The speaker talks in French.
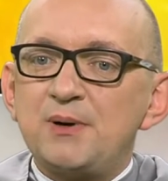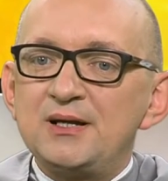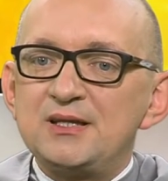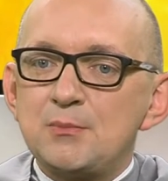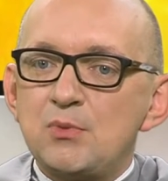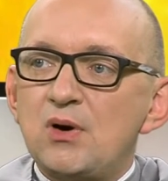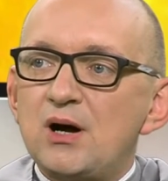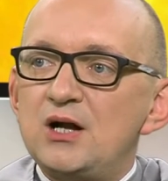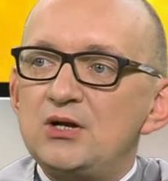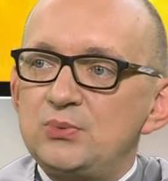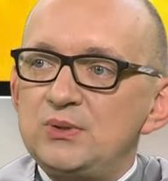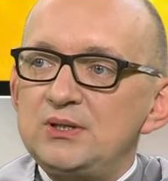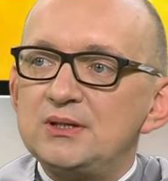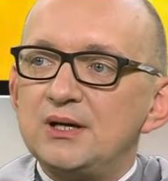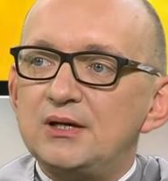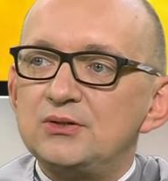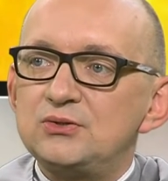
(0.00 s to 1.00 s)
ai parlé d'abord à
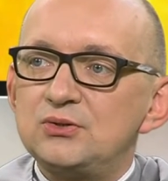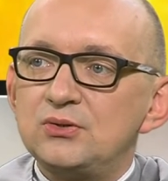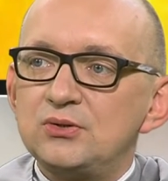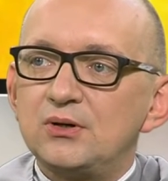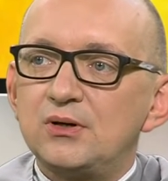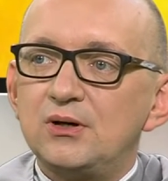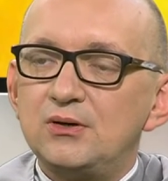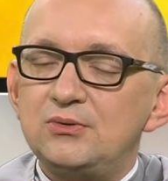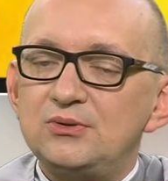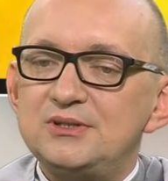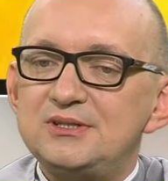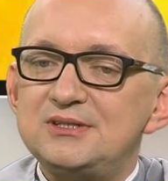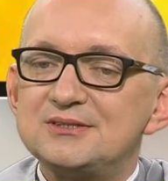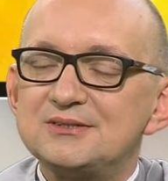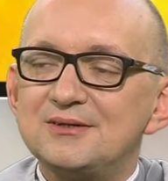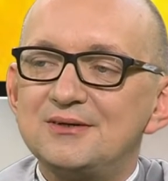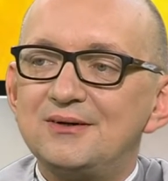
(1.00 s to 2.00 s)
lui, à Dieu, en lui
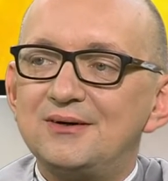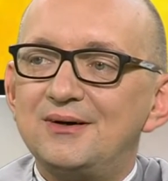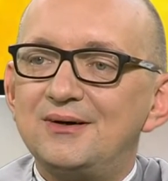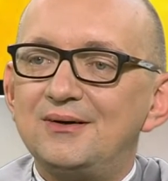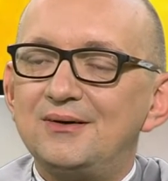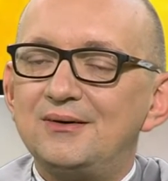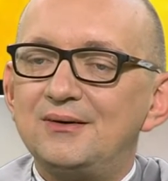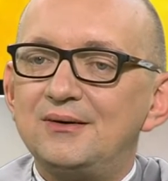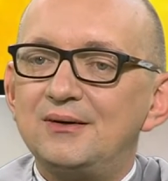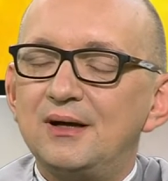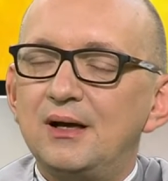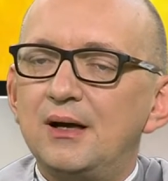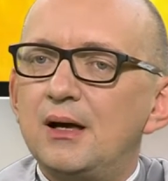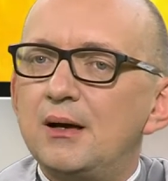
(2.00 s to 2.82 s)
disant euh,